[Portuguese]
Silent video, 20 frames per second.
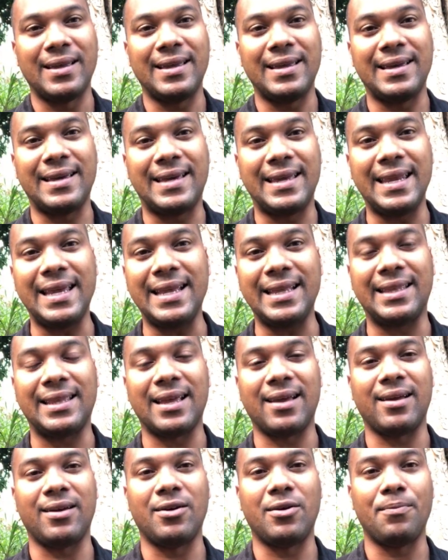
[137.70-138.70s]
grita
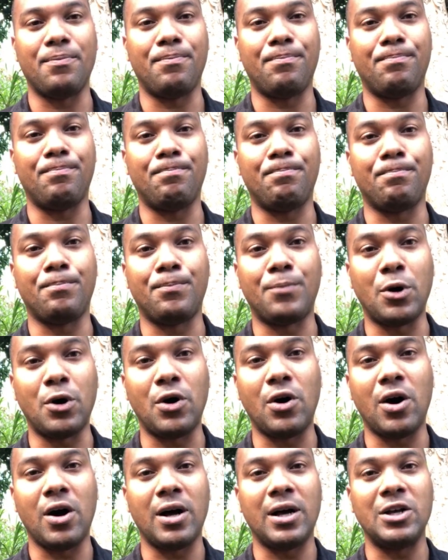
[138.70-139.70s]
por
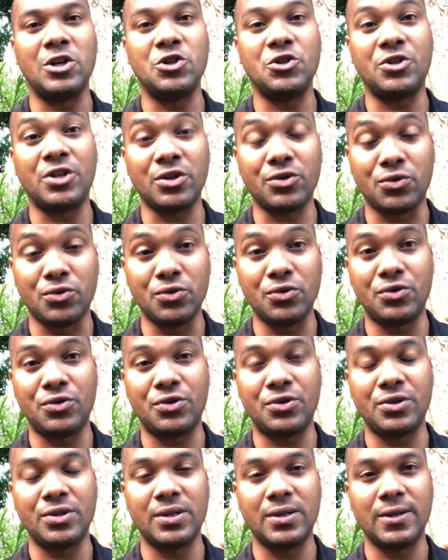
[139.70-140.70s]

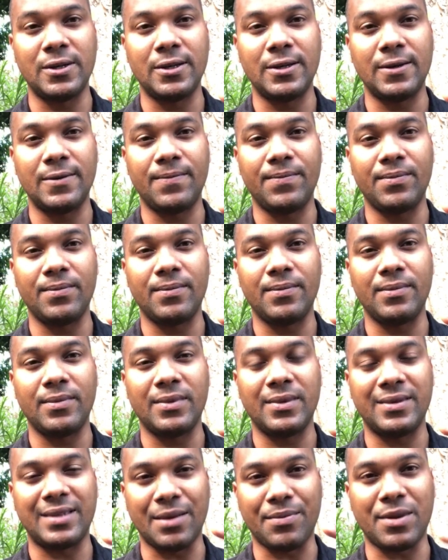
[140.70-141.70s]
Jesus,
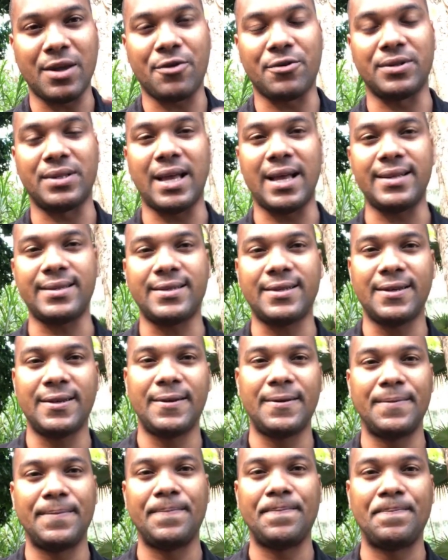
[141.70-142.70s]
sabe o que acontece?
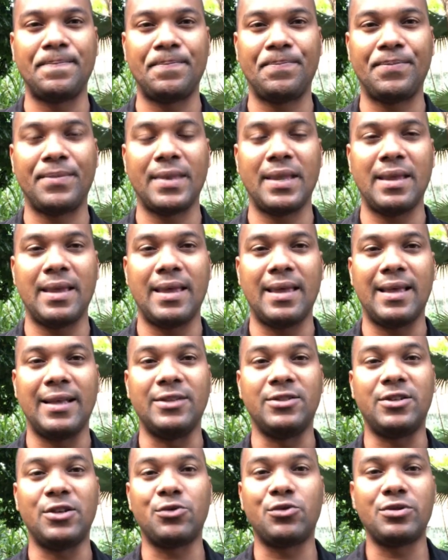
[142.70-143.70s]

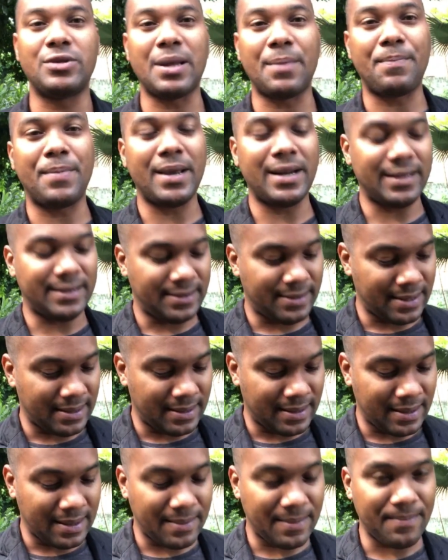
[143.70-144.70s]
Jesus apenas
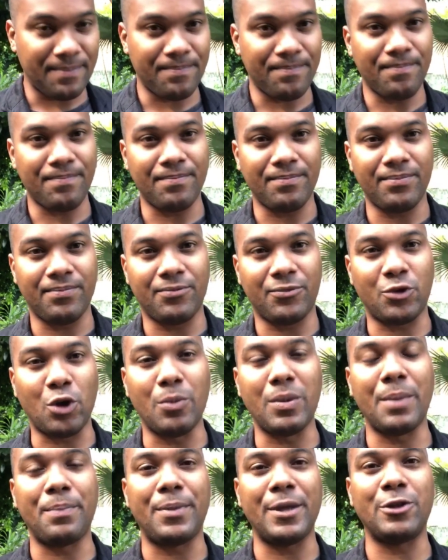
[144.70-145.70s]

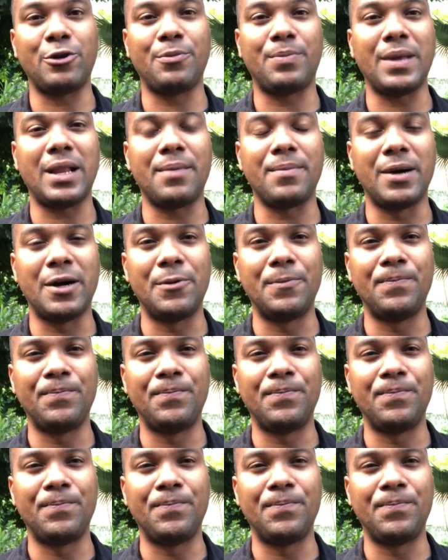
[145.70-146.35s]
toma Pedro pela mão.